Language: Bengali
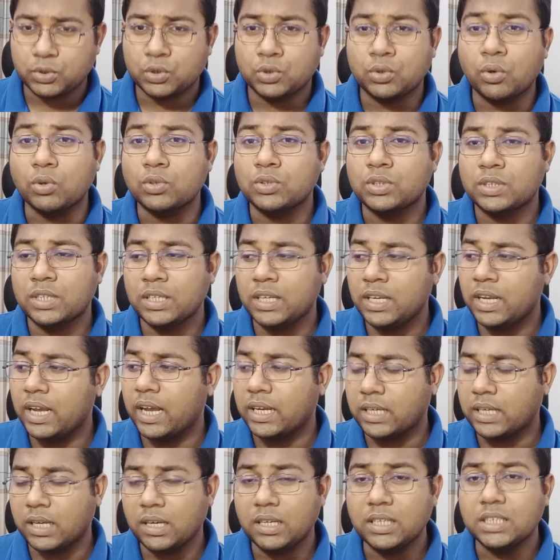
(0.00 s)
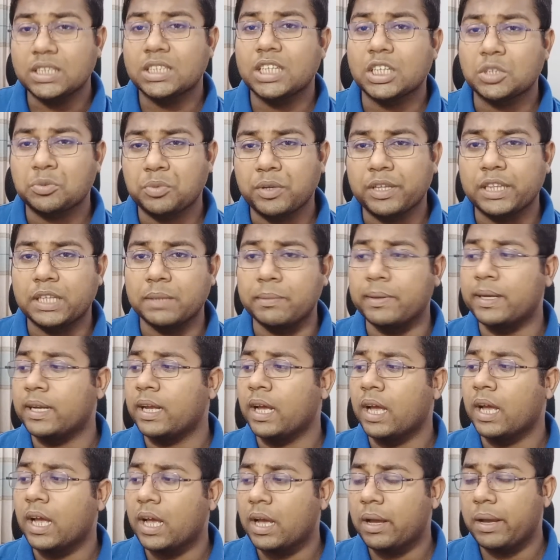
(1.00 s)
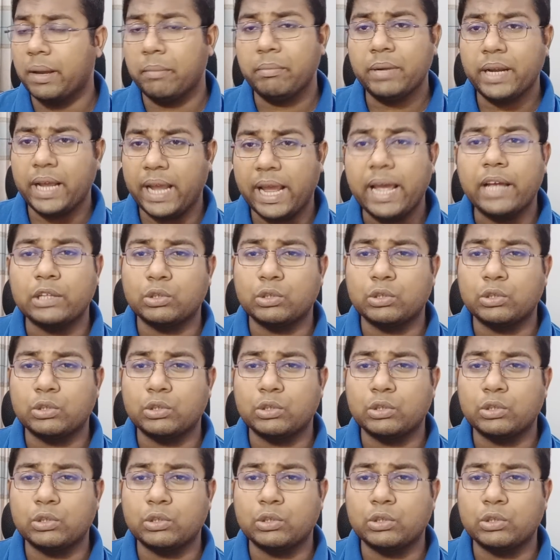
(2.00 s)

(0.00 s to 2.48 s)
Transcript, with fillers: স্বস্তি নিয়ে একটা নিঃশ্বাস ফেলতে পারে আমরা